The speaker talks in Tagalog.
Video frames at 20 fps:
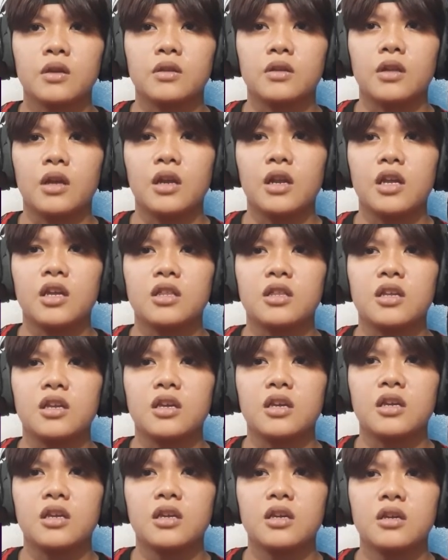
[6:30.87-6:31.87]
The
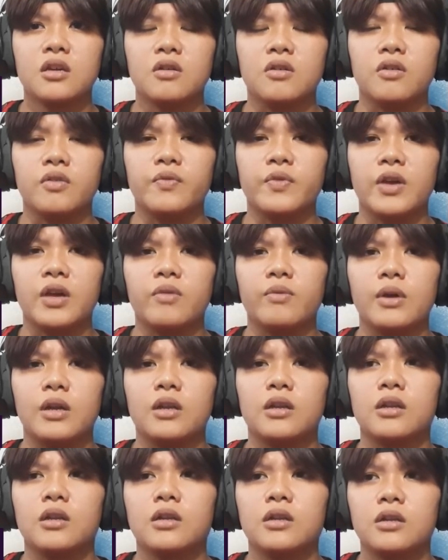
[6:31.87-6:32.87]
Lady of
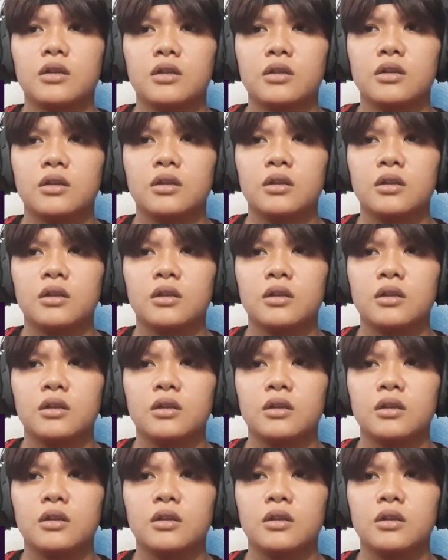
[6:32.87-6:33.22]
Heaven.